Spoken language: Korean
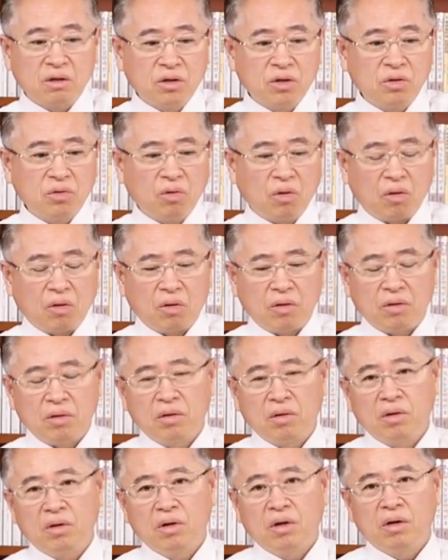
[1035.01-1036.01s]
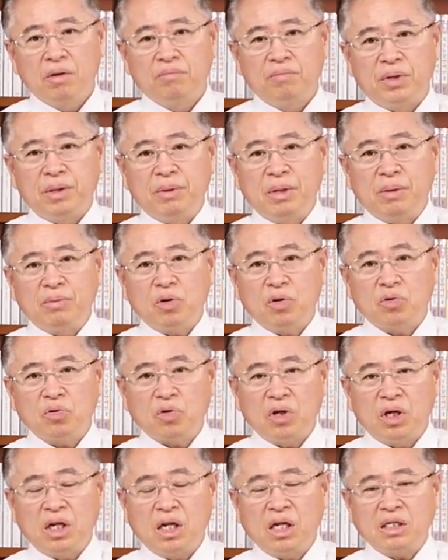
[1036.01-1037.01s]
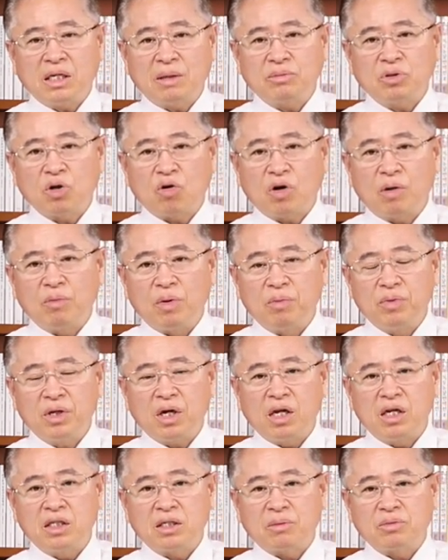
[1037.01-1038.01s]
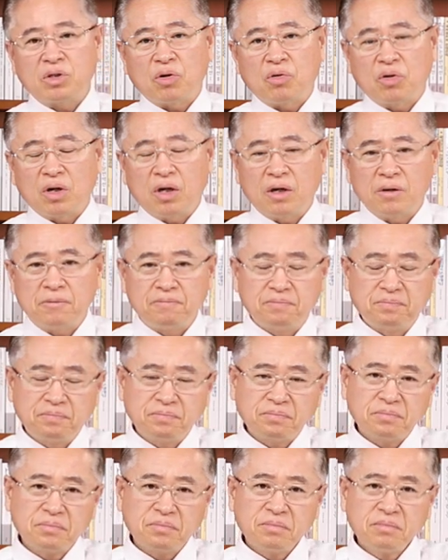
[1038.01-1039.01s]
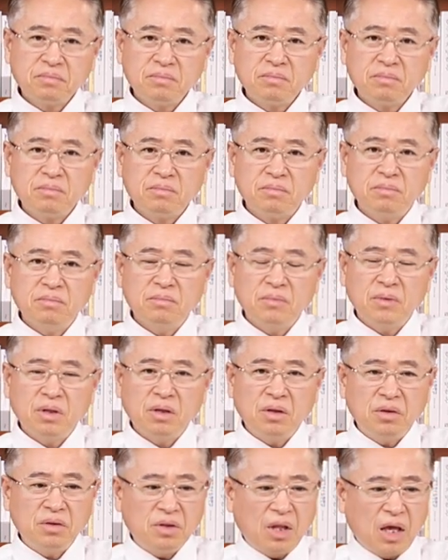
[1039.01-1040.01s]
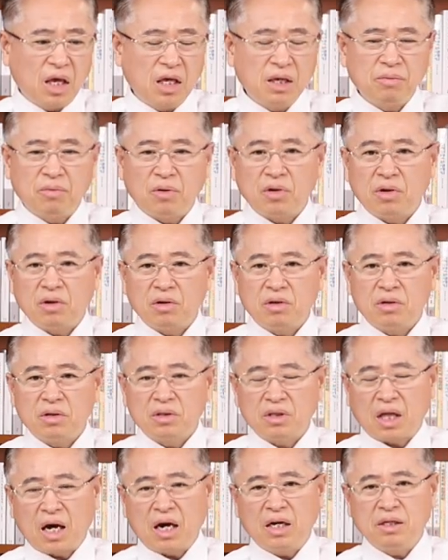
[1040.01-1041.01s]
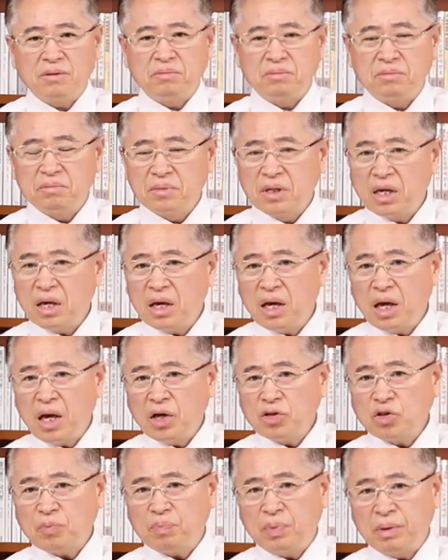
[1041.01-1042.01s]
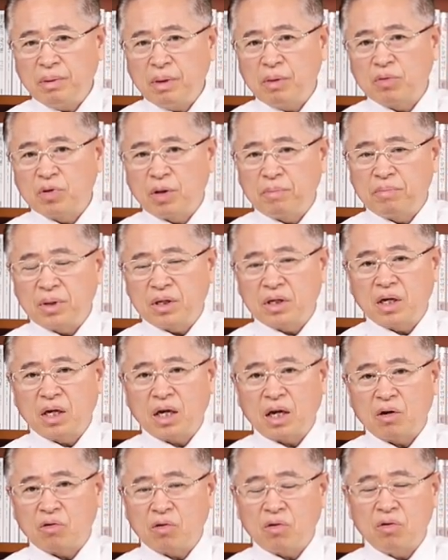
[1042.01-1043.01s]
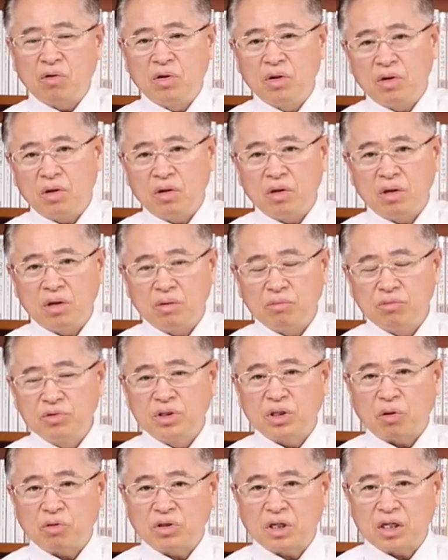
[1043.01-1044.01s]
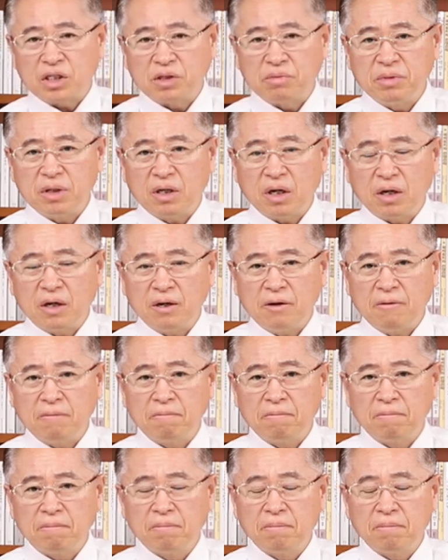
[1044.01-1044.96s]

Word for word: 그리고 비밀번호도 일이삼사오가 뭡니까? 일이삼사오가. 네이버, 다음 계속 비밀번호 변경하라고 어, 문자 오지 않습니까?